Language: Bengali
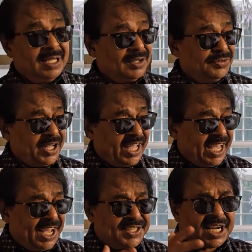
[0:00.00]
কিন্তু
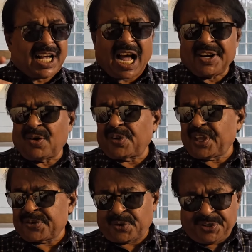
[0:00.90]
এই যে কান
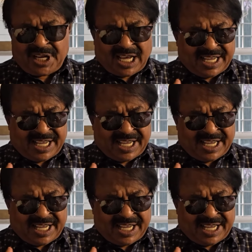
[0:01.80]
কথা শুই না